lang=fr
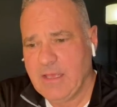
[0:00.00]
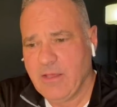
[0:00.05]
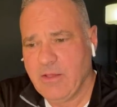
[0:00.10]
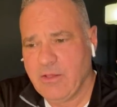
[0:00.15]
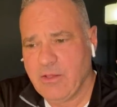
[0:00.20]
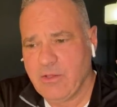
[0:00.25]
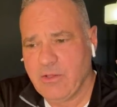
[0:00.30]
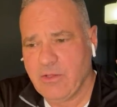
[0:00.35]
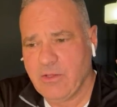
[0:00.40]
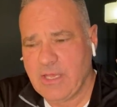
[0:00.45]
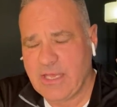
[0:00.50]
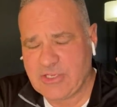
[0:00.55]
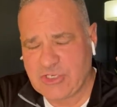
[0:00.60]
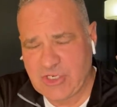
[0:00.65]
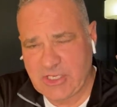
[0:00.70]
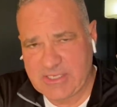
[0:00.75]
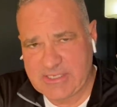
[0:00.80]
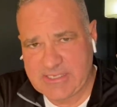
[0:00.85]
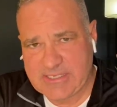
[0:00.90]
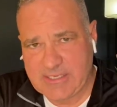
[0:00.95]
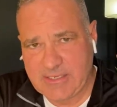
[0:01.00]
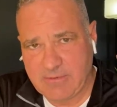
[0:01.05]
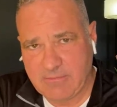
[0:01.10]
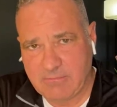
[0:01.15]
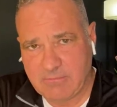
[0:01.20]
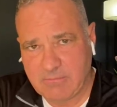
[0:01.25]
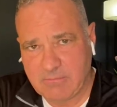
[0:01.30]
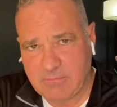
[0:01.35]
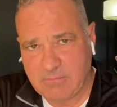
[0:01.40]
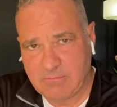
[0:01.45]
euh, à Chelsea.
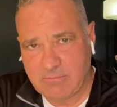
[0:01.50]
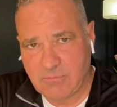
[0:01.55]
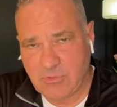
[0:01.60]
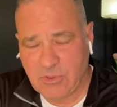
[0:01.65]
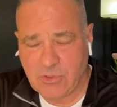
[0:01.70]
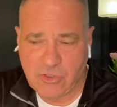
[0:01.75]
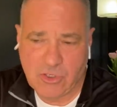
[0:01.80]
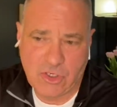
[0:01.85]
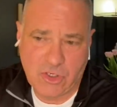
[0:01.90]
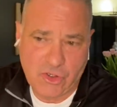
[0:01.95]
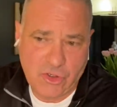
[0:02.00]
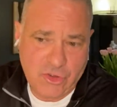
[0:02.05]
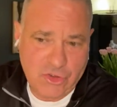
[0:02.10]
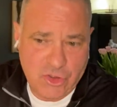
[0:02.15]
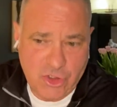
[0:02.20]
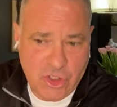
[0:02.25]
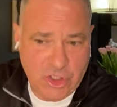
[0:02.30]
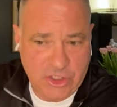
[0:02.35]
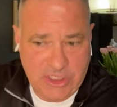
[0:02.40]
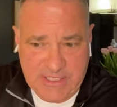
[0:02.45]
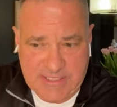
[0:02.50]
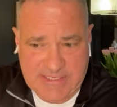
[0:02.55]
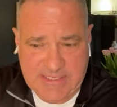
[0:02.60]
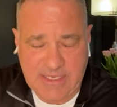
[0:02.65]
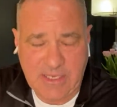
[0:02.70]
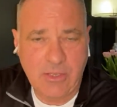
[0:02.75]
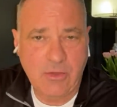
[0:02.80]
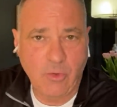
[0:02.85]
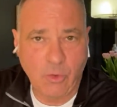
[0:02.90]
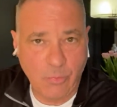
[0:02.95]
Un gars que je
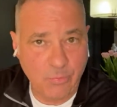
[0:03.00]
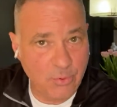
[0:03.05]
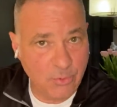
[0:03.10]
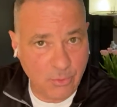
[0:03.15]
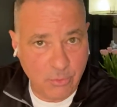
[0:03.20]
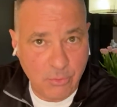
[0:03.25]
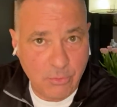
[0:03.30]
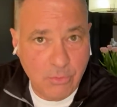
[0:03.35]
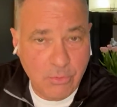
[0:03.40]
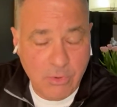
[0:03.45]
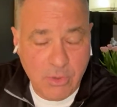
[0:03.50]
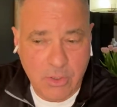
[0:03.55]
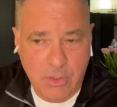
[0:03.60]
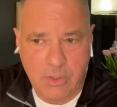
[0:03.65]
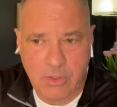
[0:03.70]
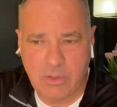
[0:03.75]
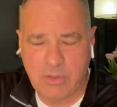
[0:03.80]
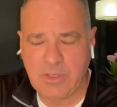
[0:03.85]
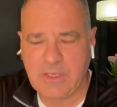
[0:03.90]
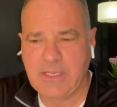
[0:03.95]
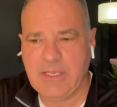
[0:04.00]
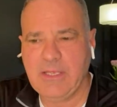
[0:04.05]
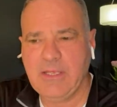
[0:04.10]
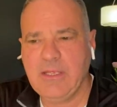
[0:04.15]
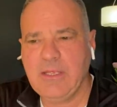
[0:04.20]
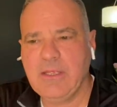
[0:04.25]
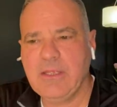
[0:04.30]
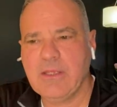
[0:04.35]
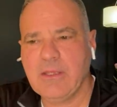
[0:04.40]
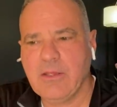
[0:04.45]
connaissais un peu euh,
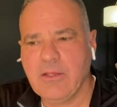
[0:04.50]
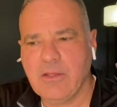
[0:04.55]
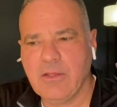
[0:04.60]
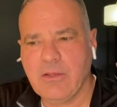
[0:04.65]
et